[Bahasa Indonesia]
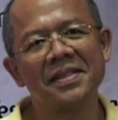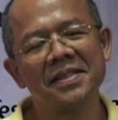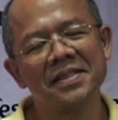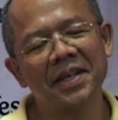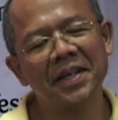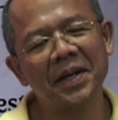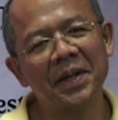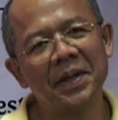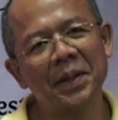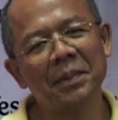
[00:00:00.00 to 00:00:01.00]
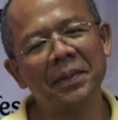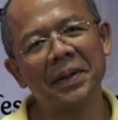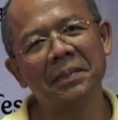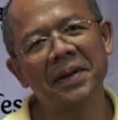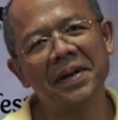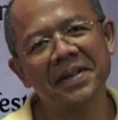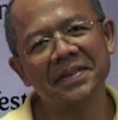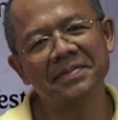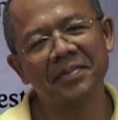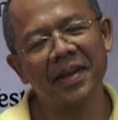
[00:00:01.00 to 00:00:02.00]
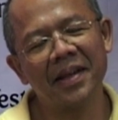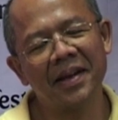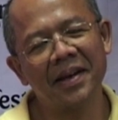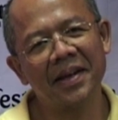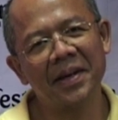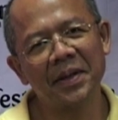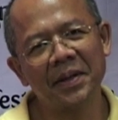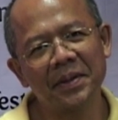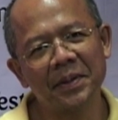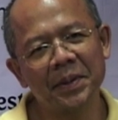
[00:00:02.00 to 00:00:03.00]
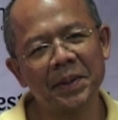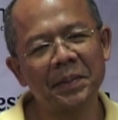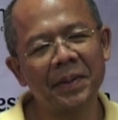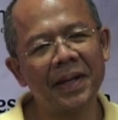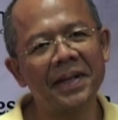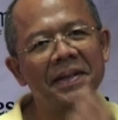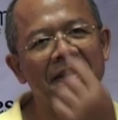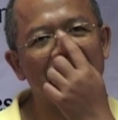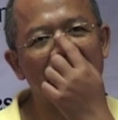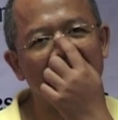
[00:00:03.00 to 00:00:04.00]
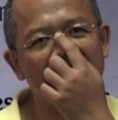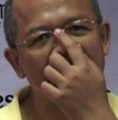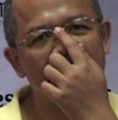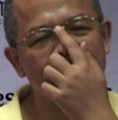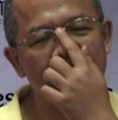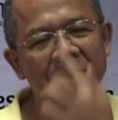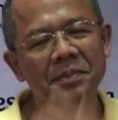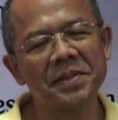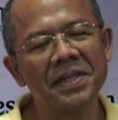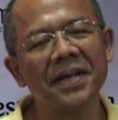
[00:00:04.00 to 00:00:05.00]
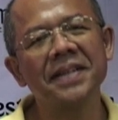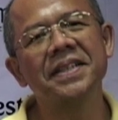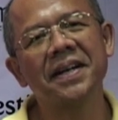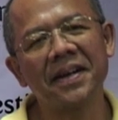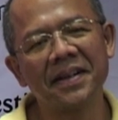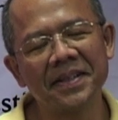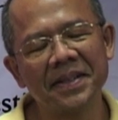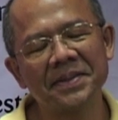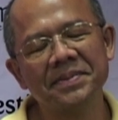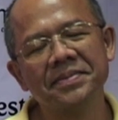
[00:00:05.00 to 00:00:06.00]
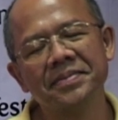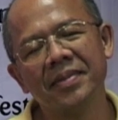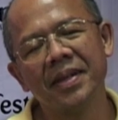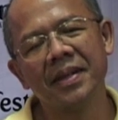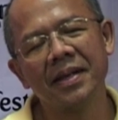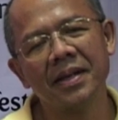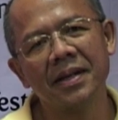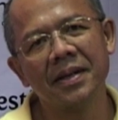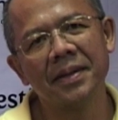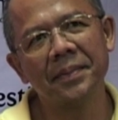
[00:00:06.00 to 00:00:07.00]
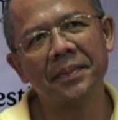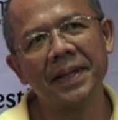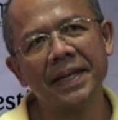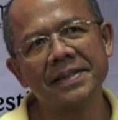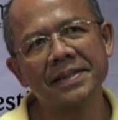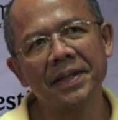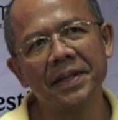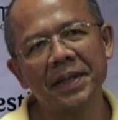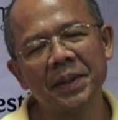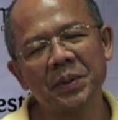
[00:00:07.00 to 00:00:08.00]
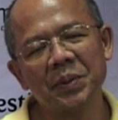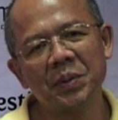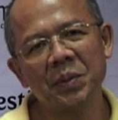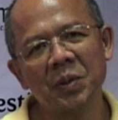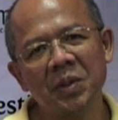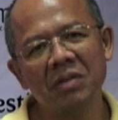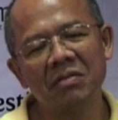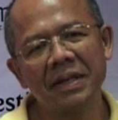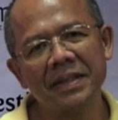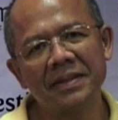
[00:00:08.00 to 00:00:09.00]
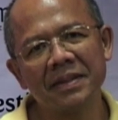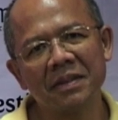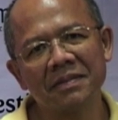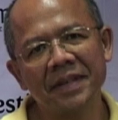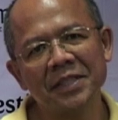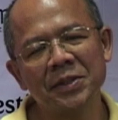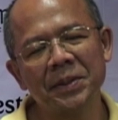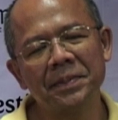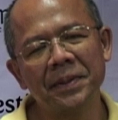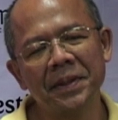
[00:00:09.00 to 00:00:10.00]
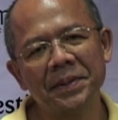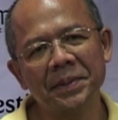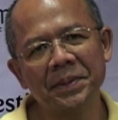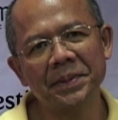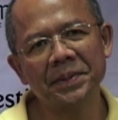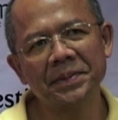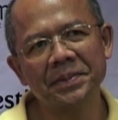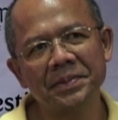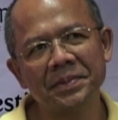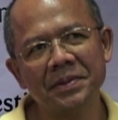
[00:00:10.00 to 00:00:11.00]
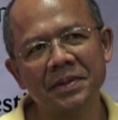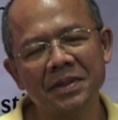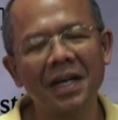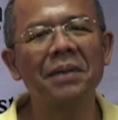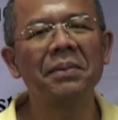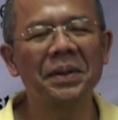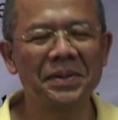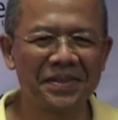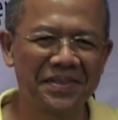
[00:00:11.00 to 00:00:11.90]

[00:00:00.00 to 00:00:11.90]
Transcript: Saya Gede Prama, lahir di Bali tapi besar di Jakarta. Bagi saya Ubud Writer Festival itu sangat bagus.